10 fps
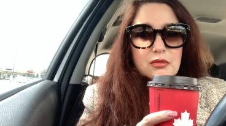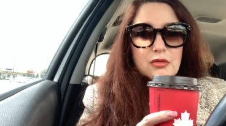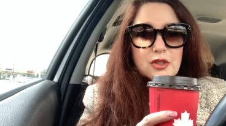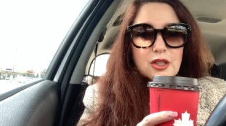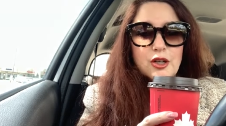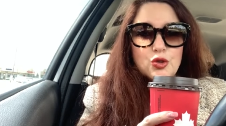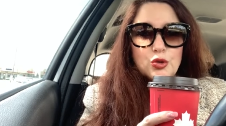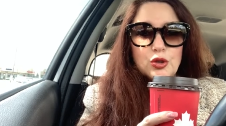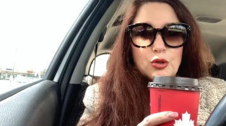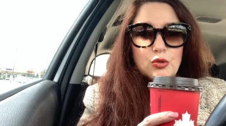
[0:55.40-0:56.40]
знаю,
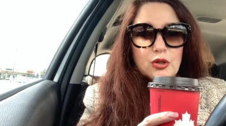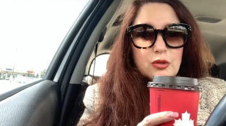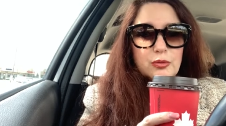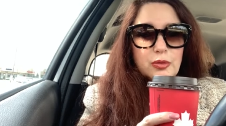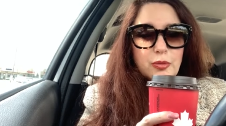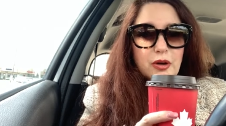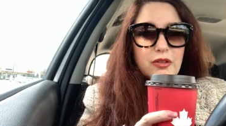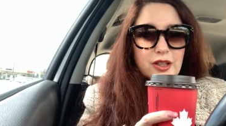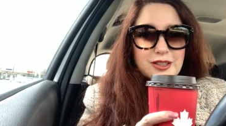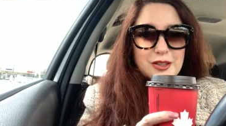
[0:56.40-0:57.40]
что такое
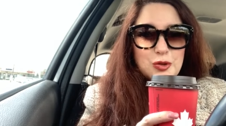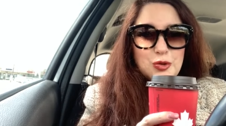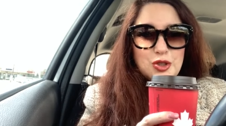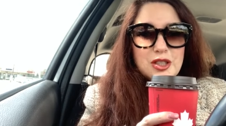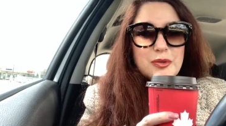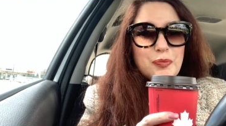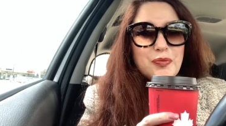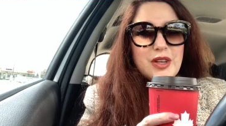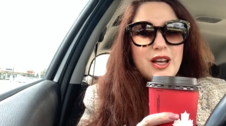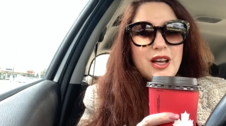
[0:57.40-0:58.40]
поправляться и худеть.
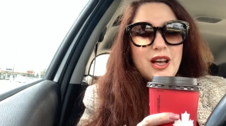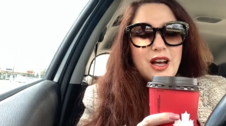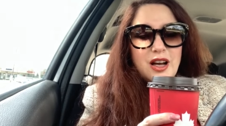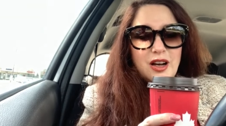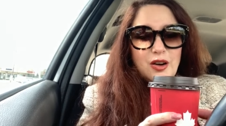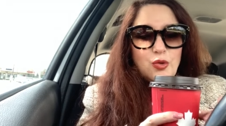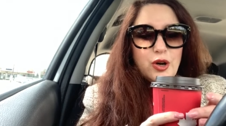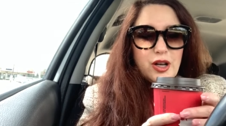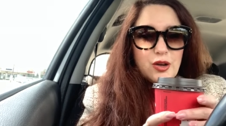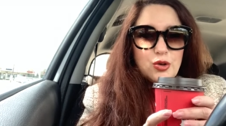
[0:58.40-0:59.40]

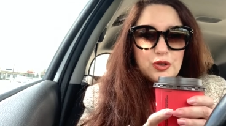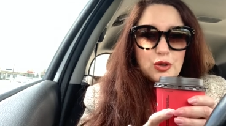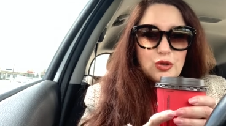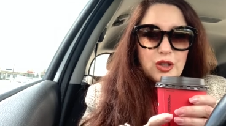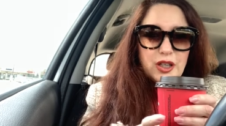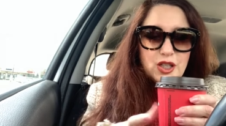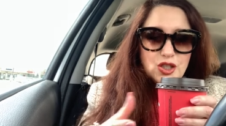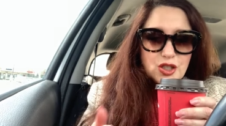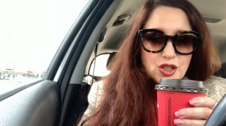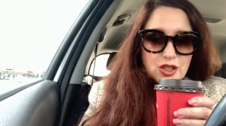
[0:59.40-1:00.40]
Ой, кофе такой
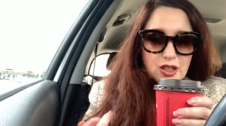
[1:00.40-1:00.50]
горячий, я сейчас